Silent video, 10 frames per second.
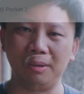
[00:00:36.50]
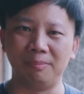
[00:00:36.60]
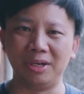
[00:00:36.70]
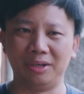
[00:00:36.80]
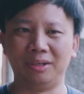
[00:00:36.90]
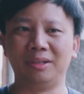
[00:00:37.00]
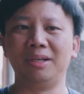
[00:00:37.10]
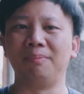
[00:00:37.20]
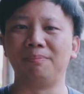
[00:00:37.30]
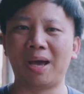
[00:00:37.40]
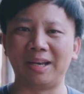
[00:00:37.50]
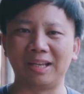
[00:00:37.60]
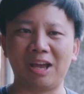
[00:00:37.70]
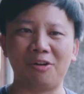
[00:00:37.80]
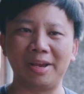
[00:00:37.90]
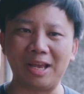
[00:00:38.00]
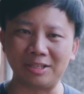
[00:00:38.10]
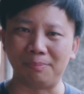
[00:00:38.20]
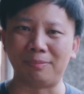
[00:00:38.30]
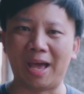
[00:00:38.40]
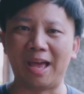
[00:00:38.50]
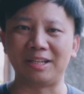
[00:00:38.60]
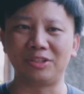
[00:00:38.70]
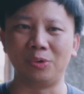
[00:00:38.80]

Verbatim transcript: หนึ่งหมื่นหนึ่งพันเก้าร้อยเก้าสิบ บาท